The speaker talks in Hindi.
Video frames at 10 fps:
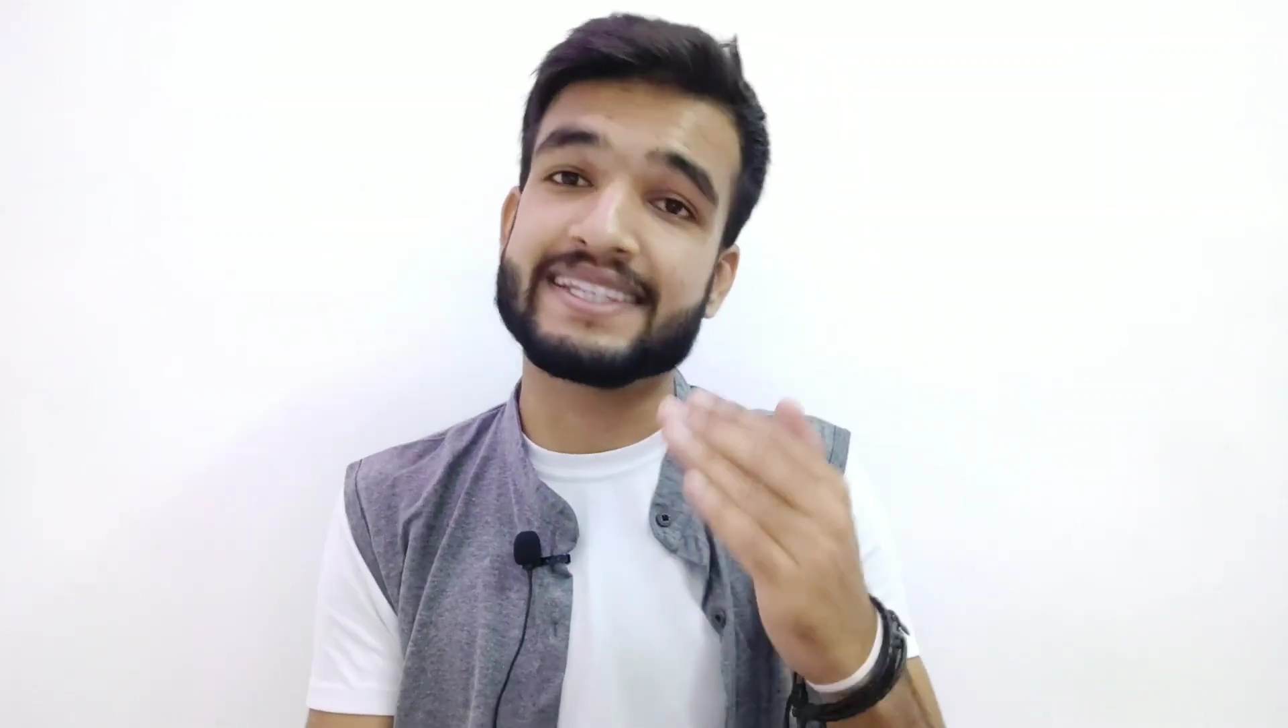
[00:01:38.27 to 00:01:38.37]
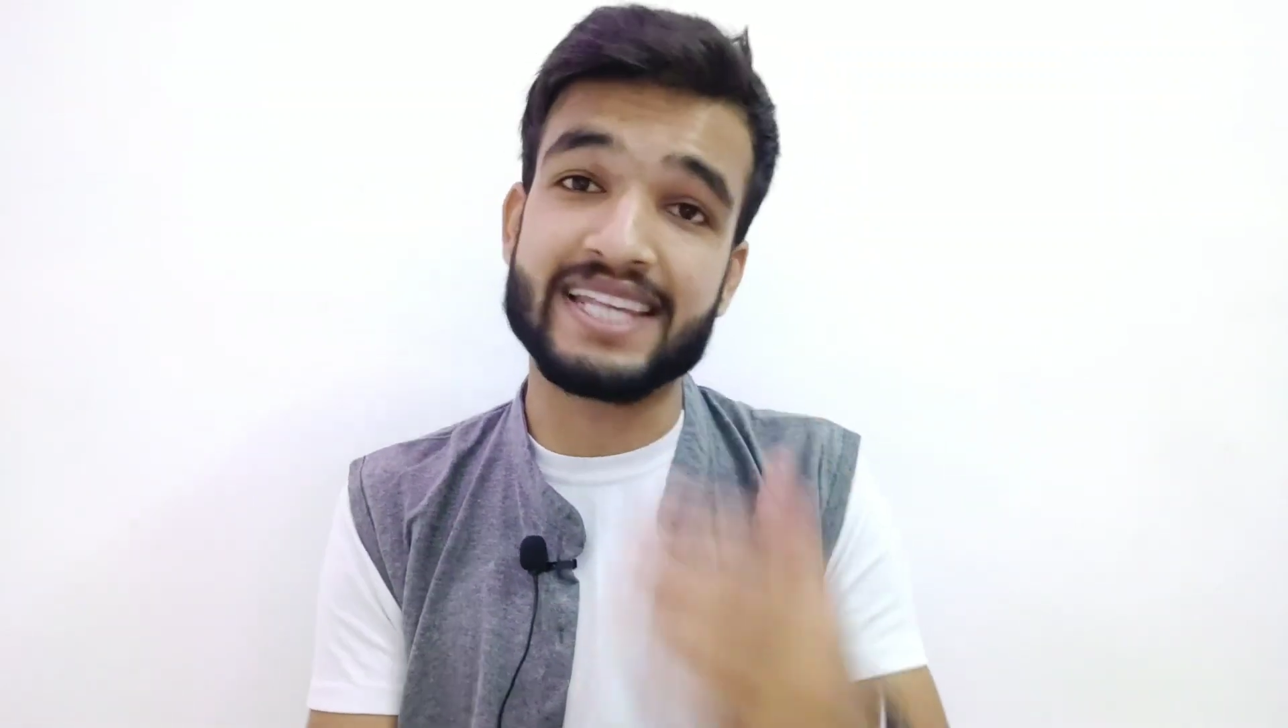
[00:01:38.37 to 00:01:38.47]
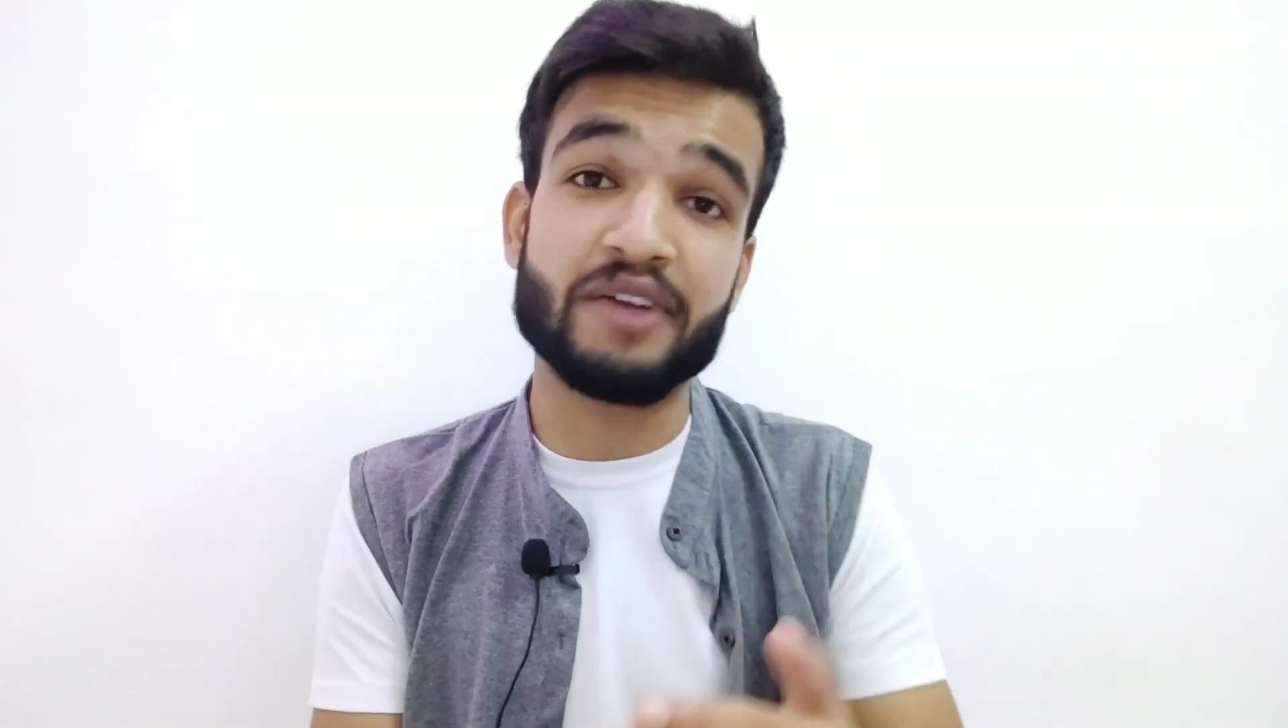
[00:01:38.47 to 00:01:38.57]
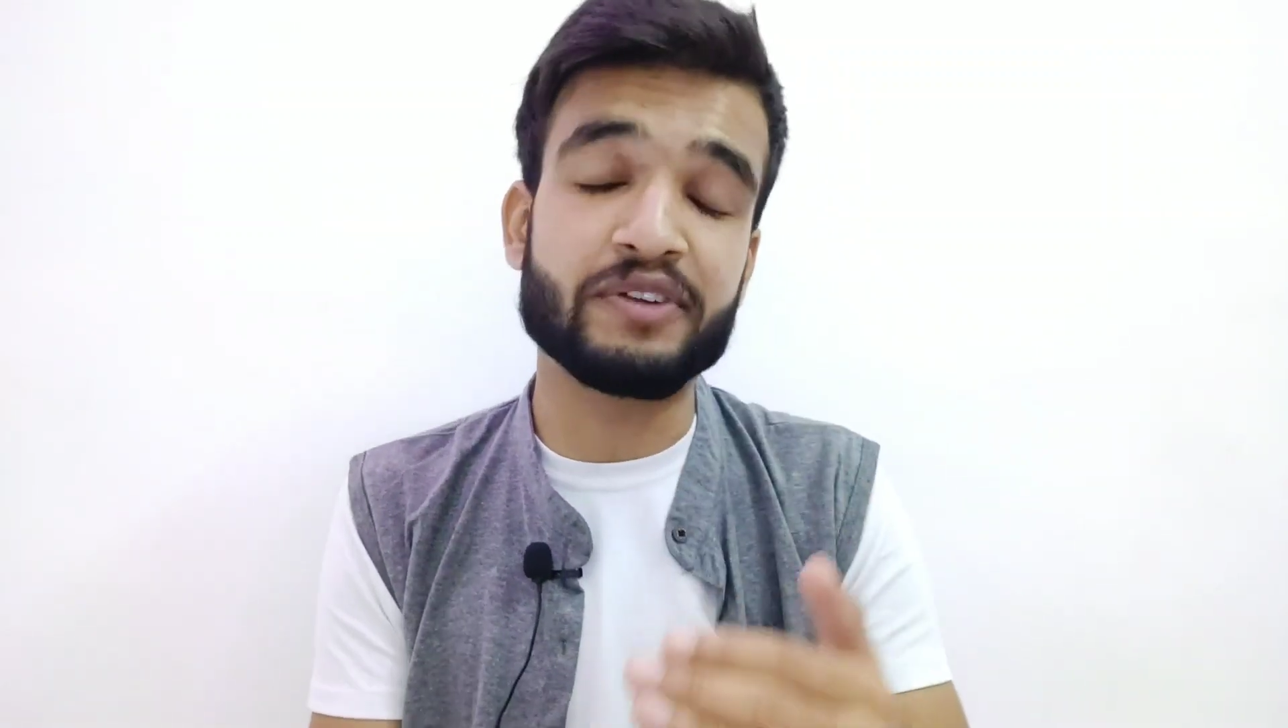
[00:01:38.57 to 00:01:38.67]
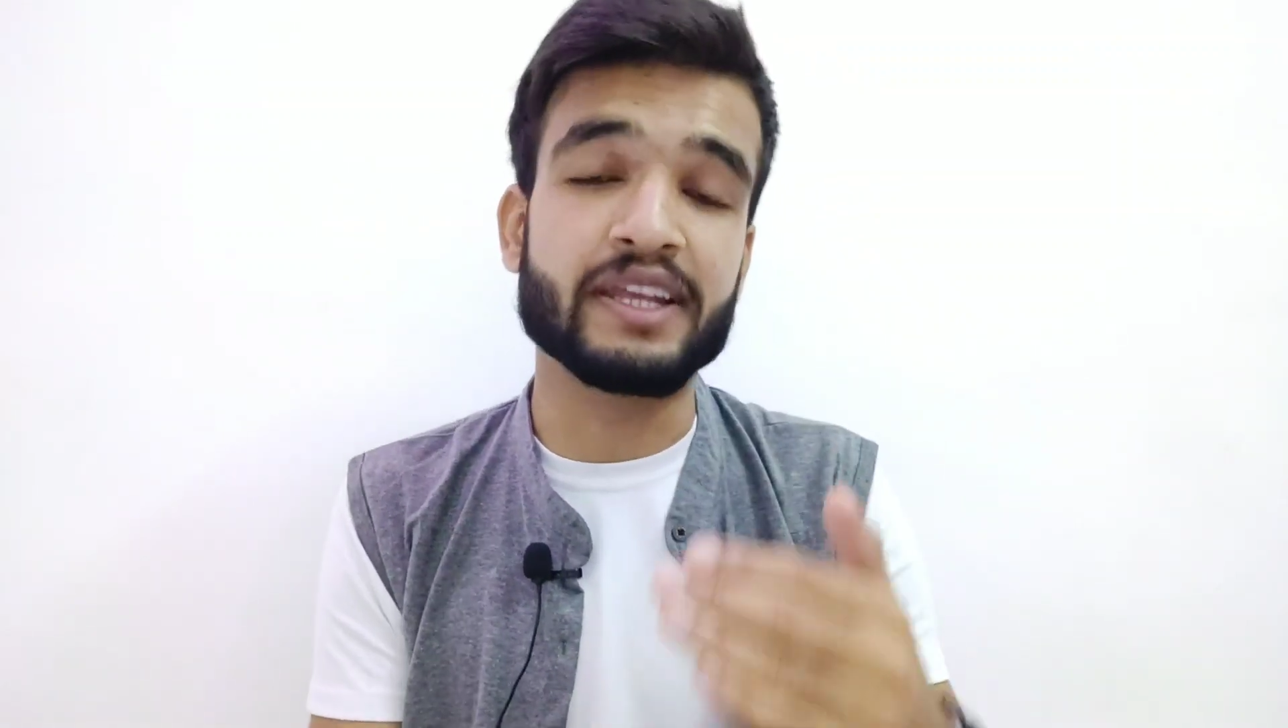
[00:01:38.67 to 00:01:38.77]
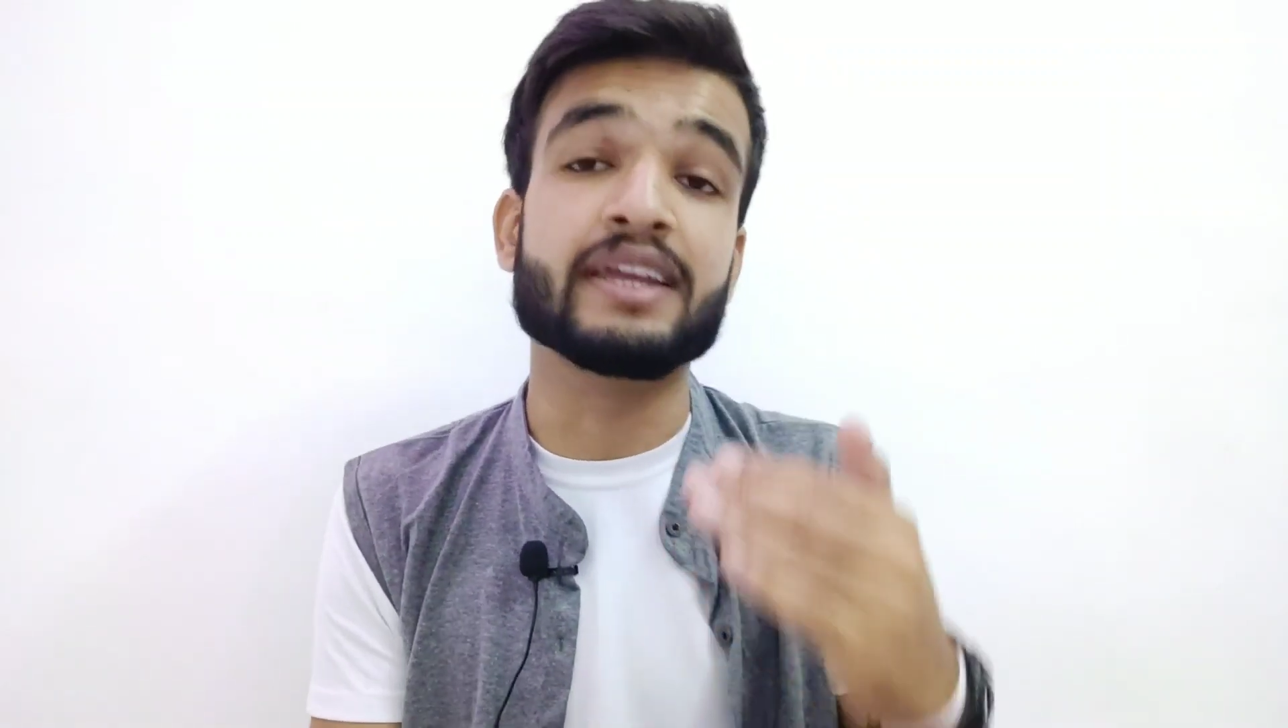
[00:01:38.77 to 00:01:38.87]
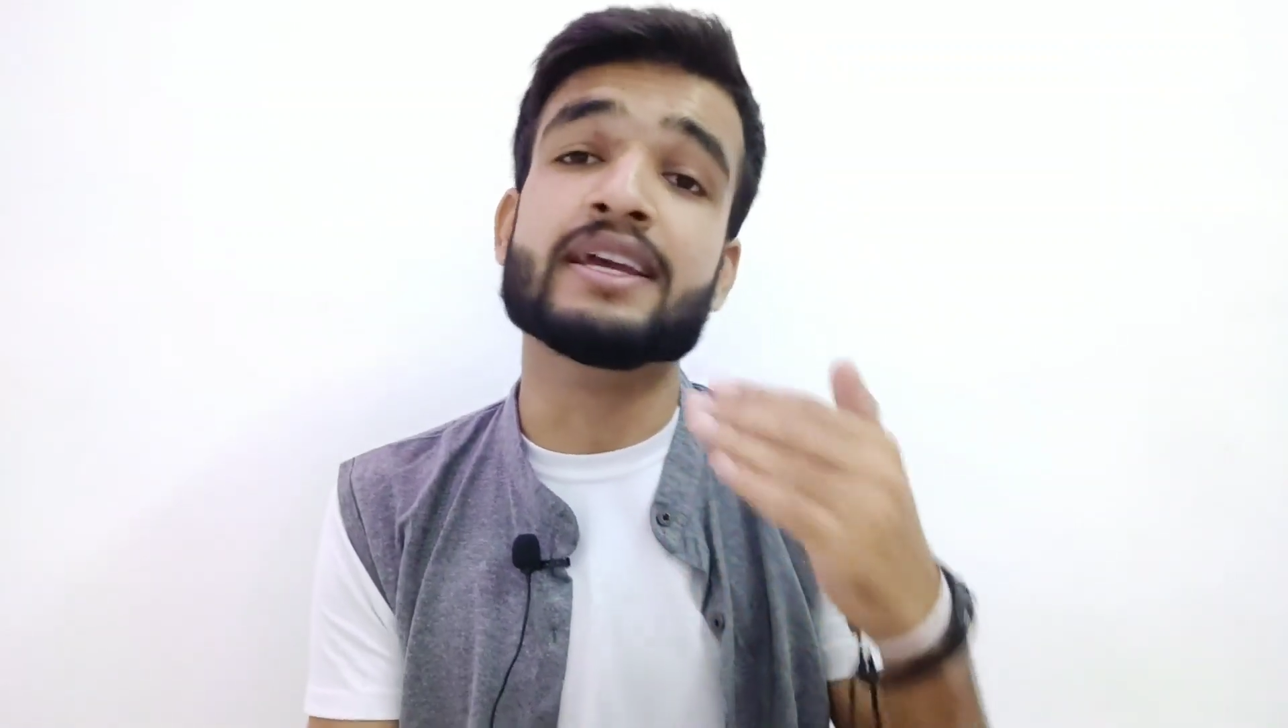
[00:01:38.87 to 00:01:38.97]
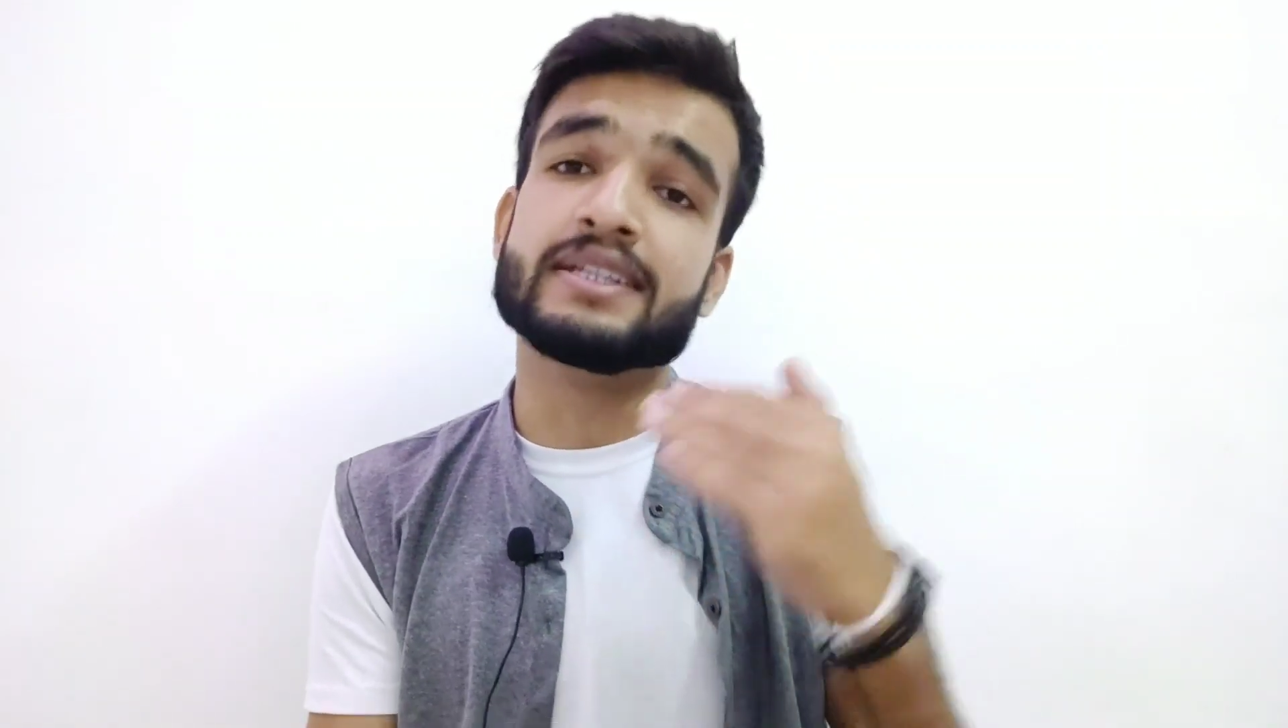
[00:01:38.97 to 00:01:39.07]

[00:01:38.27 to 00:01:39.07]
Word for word: सेफ्टी